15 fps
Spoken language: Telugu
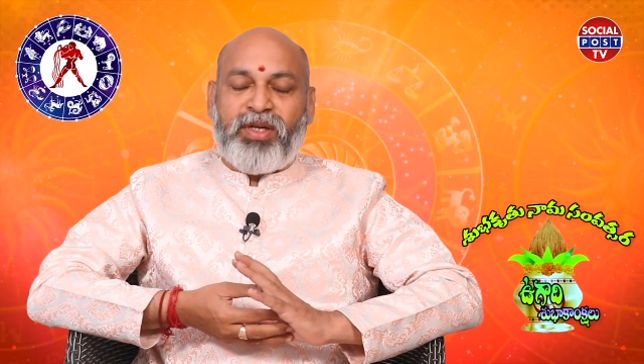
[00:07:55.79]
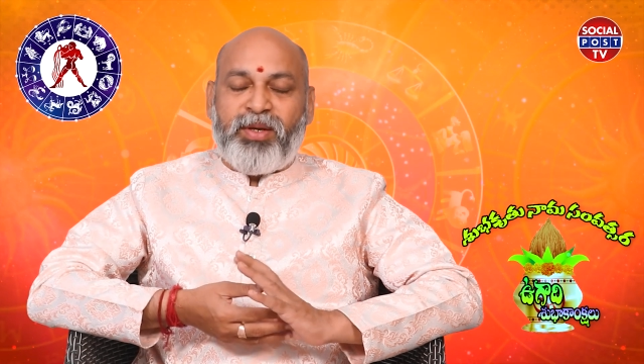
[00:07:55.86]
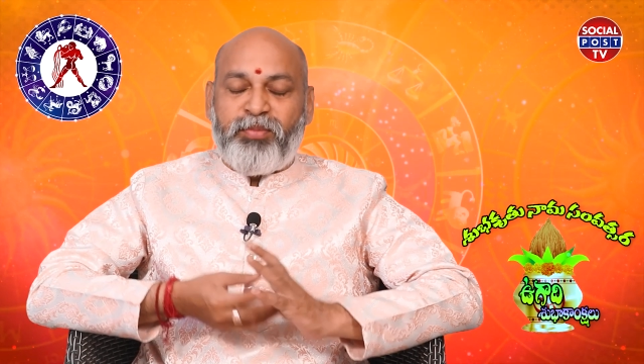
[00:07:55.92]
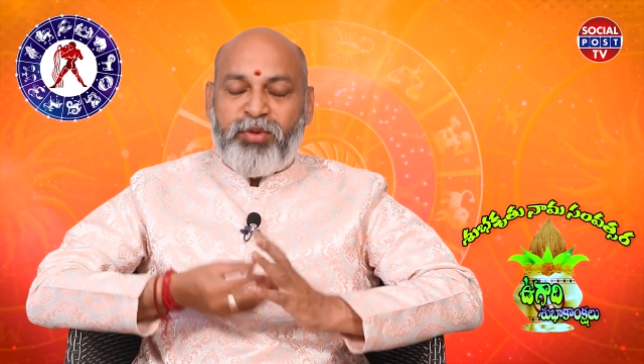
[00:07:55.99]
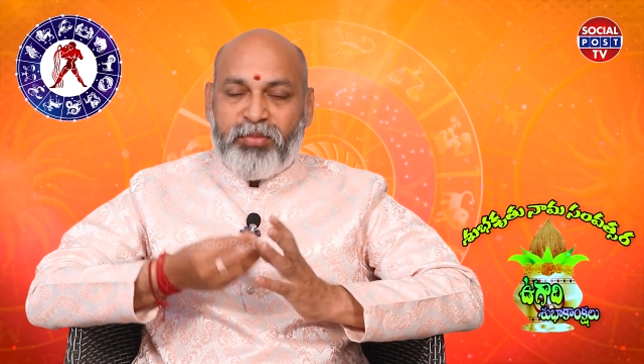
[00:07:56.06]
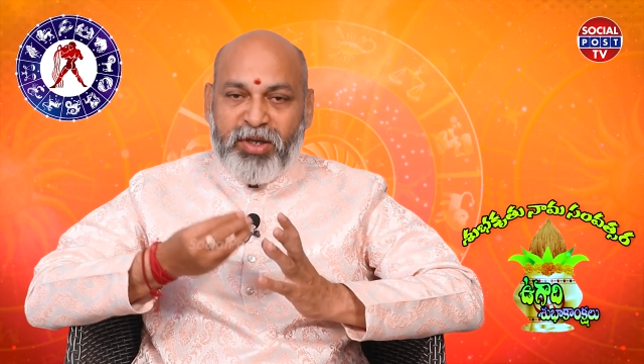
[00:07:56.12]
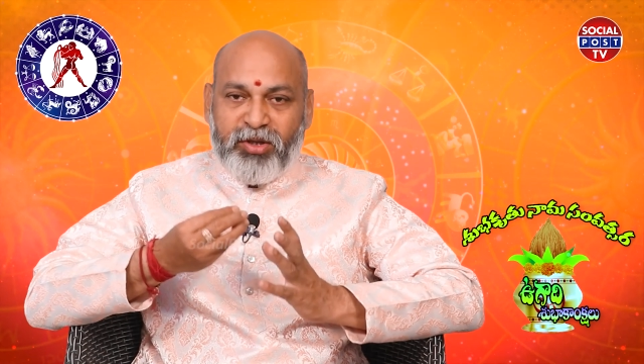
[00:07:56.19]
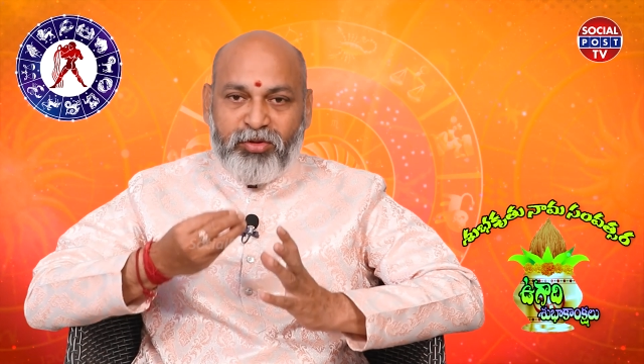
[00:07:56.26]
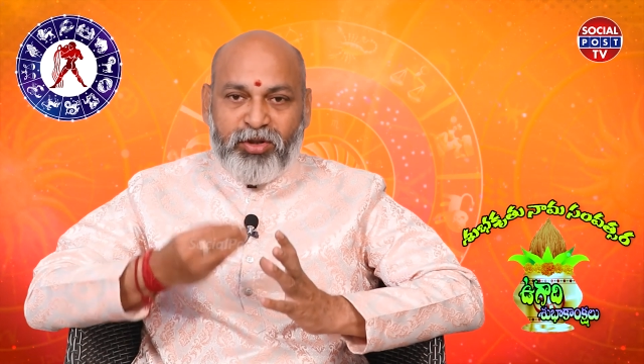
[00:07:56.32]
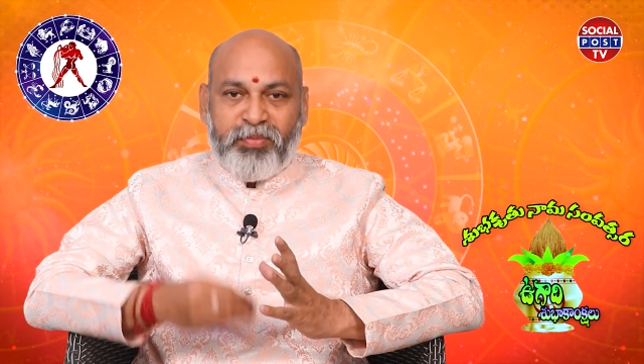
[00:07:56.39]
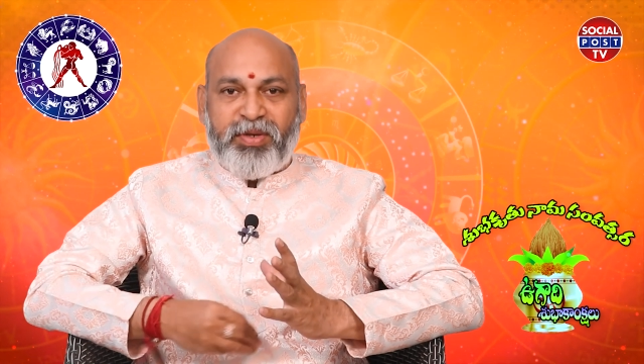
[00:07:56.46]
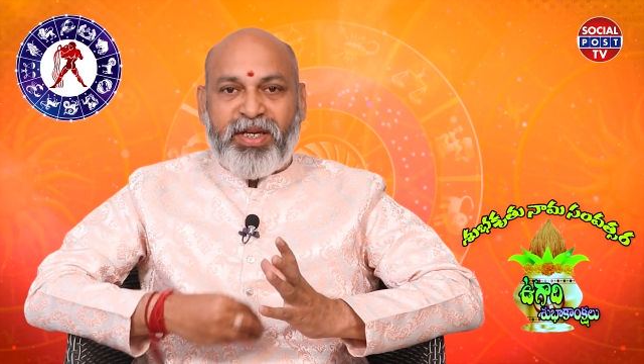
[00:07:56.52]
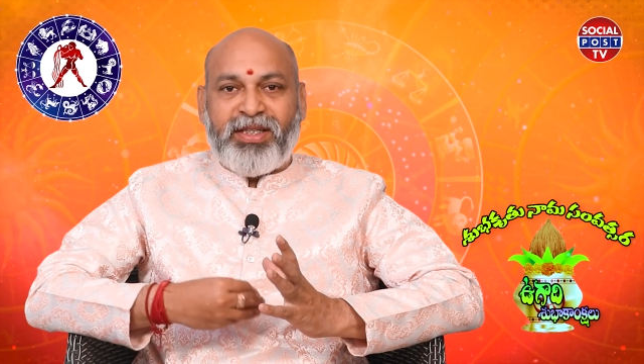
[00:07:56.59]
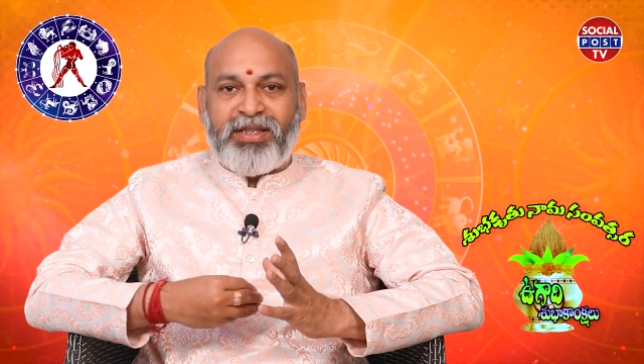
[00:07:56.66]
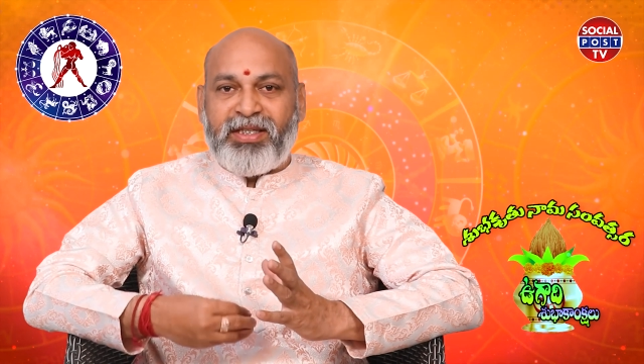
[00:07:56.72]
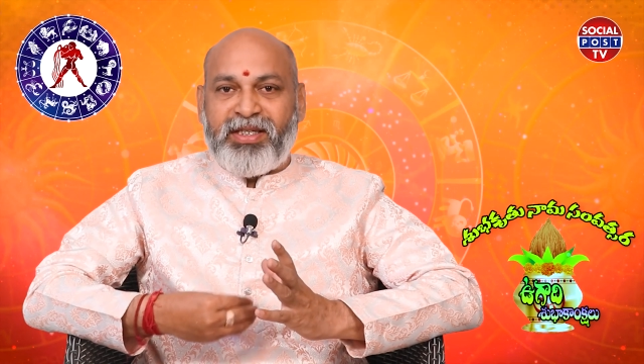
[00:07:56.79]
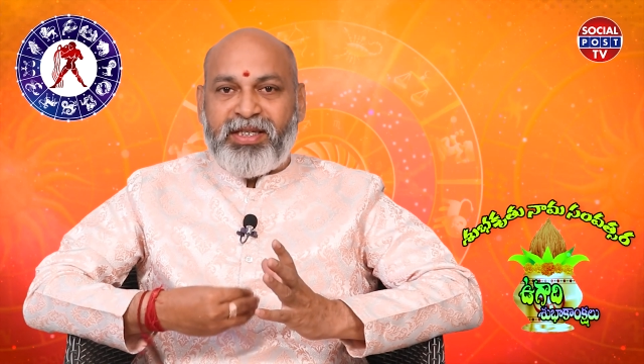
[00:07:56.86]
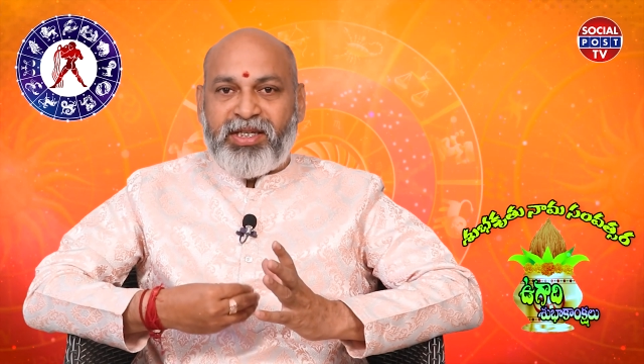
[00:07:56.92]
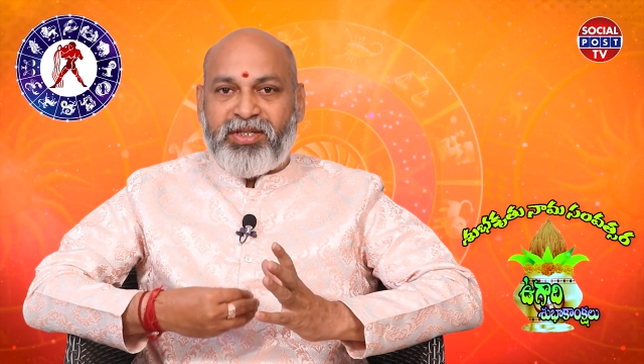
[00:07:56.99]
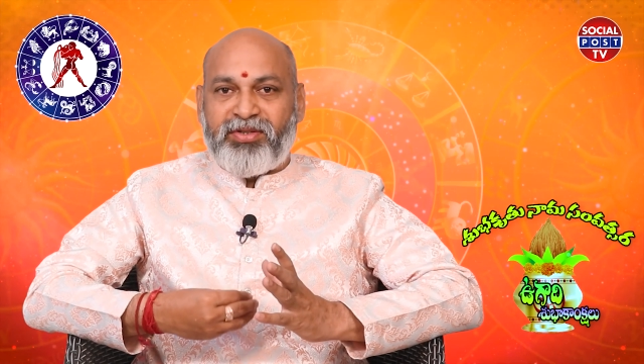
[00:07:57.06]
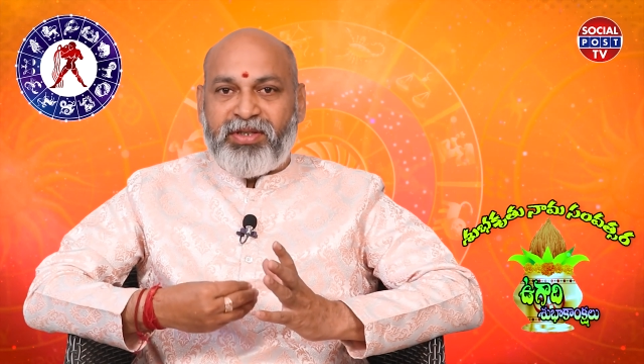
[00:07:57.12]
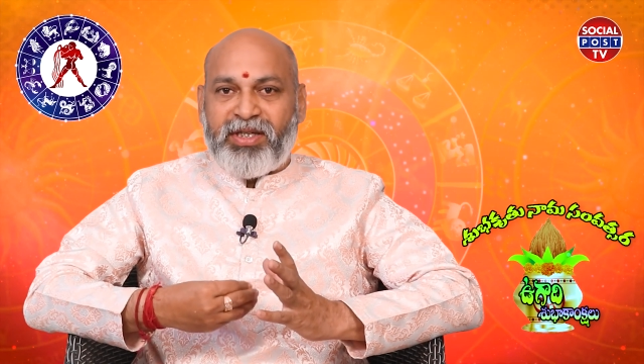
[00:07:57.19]
ఇప్పుడు మనం ఒక ప్రయత్నం
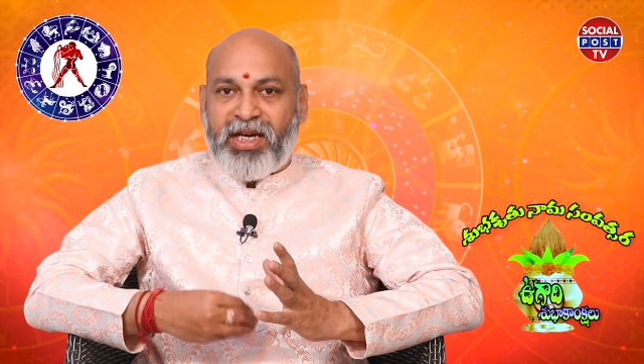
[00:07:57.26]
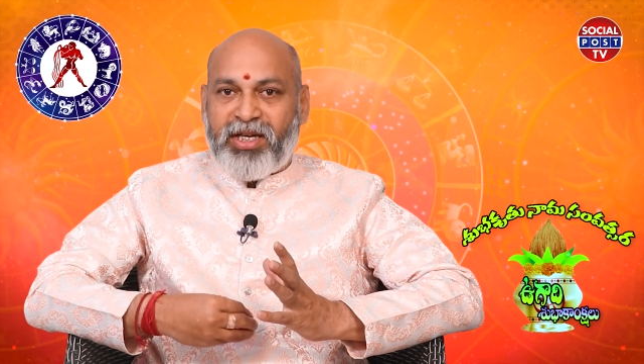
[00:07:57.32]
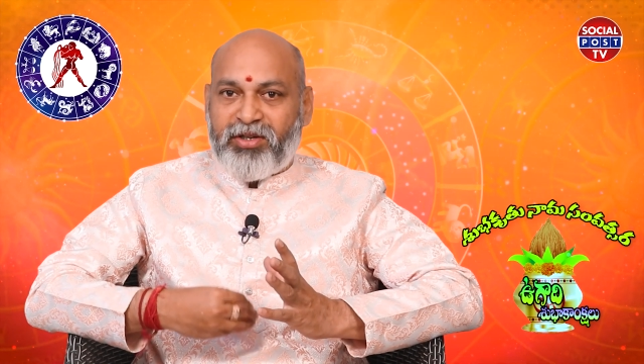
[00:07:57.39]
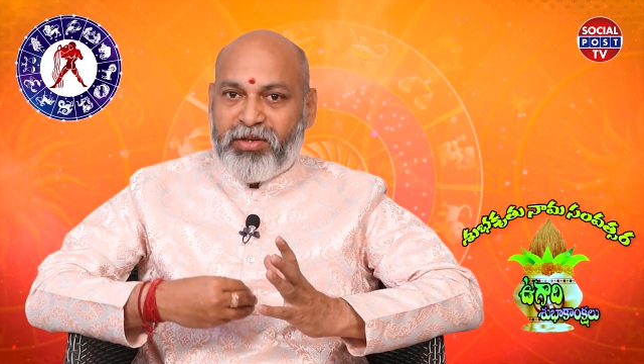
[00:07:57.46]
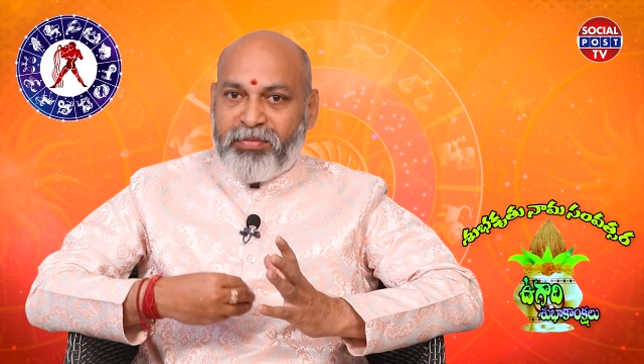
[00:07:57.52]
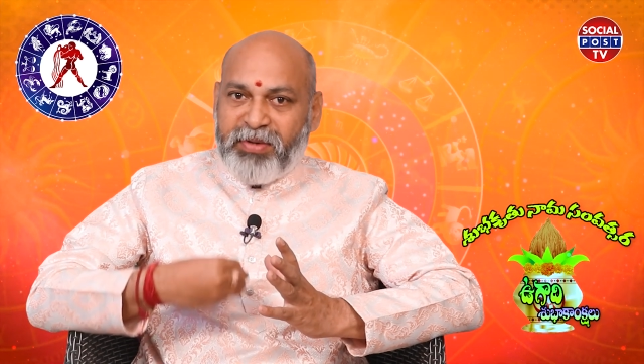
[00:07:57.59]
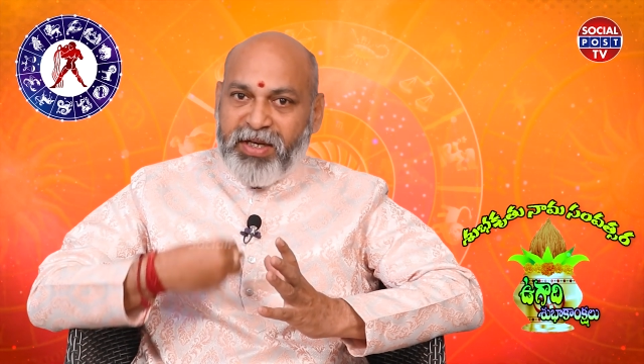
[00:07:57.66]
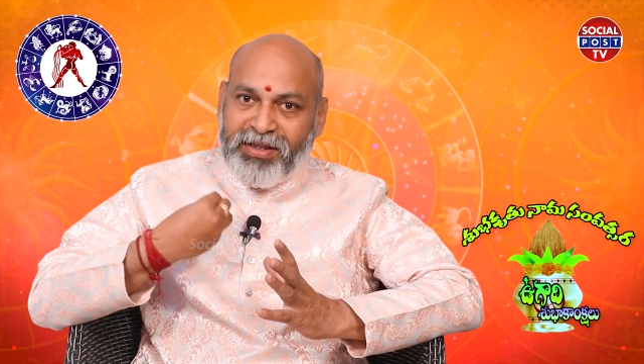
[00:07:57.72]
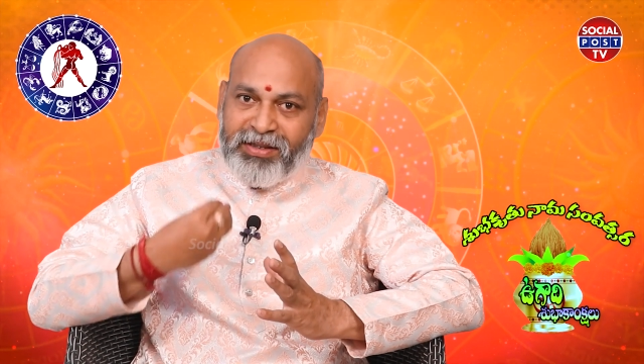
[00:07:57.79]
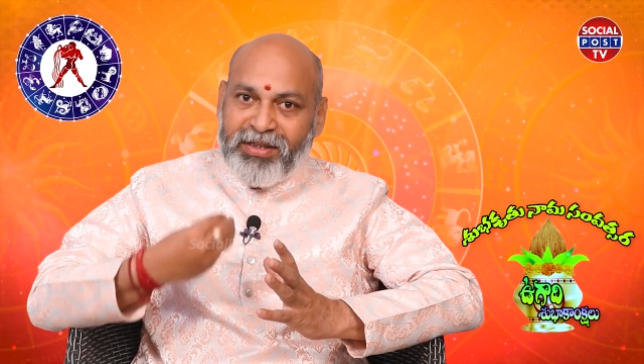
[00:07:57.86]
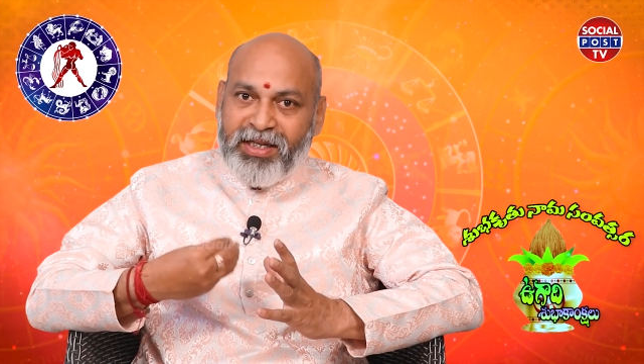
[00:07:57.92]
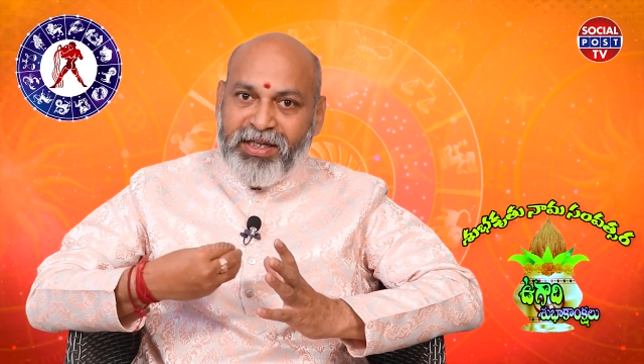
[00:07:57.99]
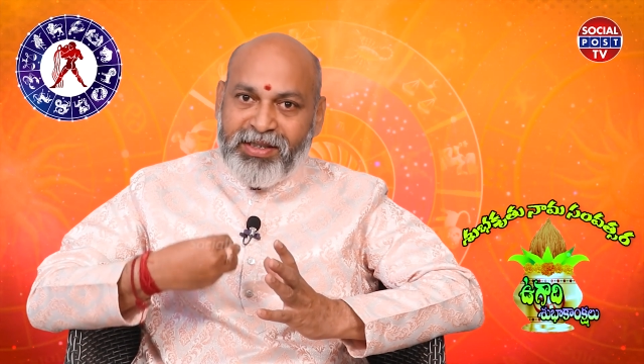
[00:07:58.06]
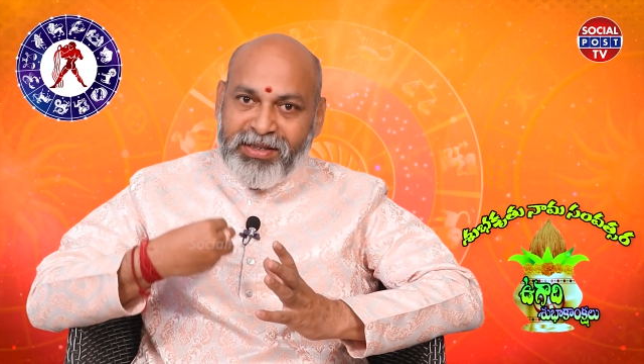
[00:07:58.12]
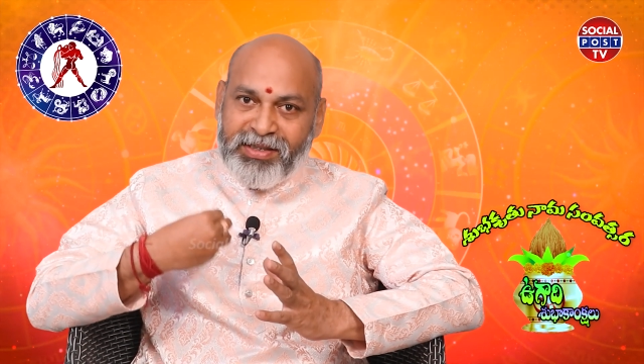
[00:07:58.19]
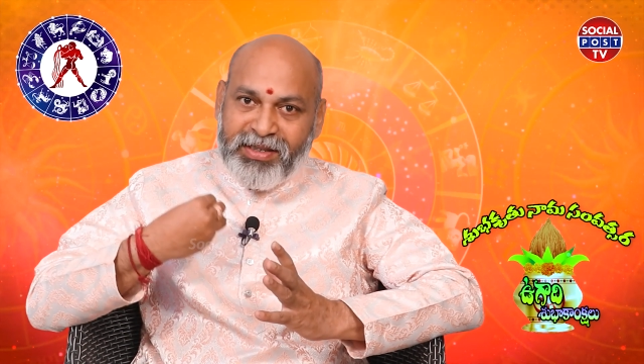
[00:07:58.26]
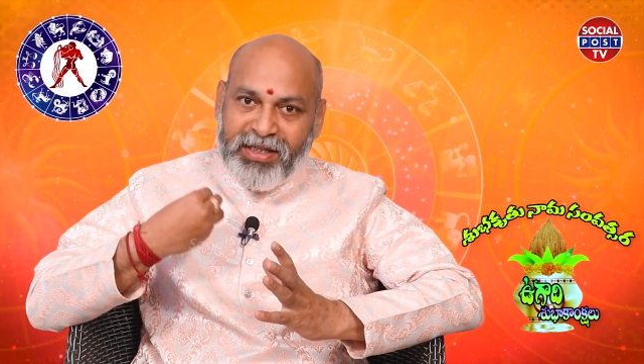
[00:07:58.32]
చేస్తుంటే ఆ యొక్క ప్రయత్నానికి